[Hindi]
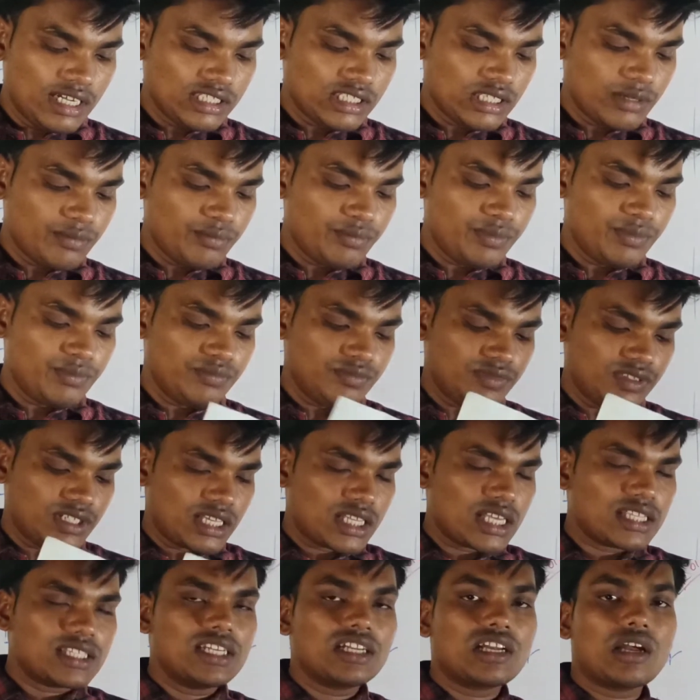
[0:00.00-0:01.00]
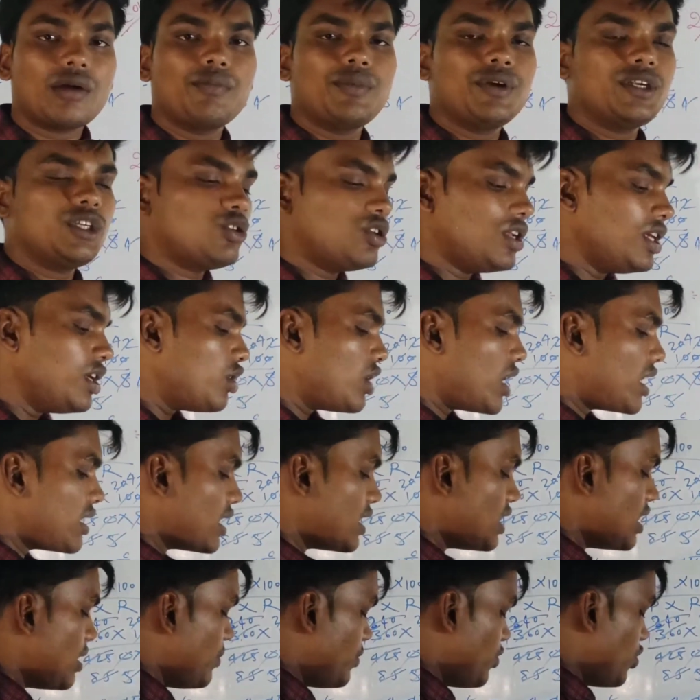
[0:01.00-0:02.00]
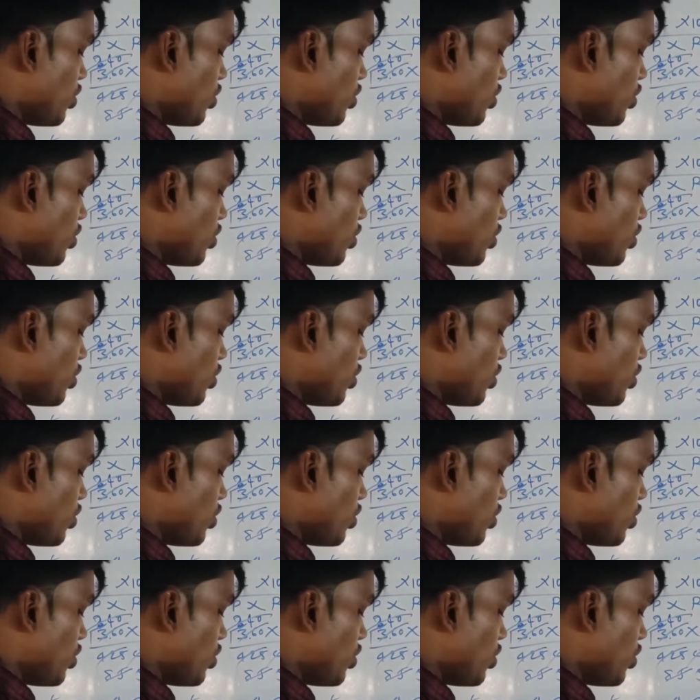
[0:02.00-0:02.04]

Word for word: एकदम ज़्यादा देर का वीडियो नहीं होना चाहिए